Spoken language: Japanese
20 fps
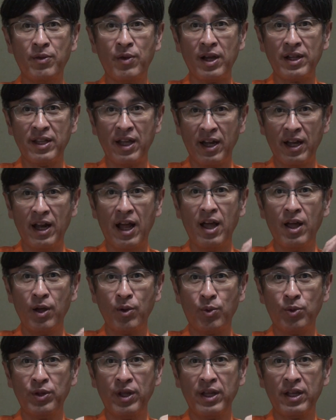いわけだから
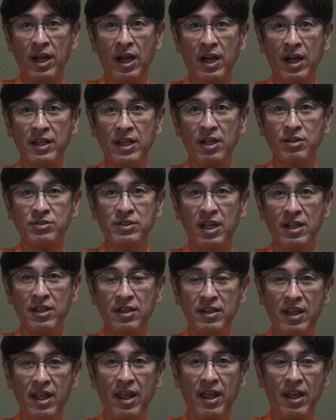この辺が硬くなっ
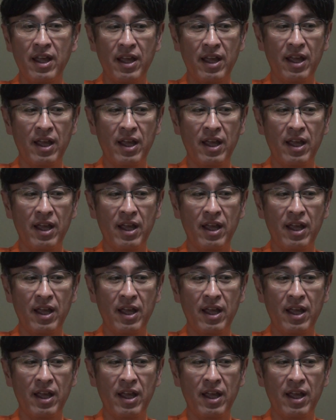て、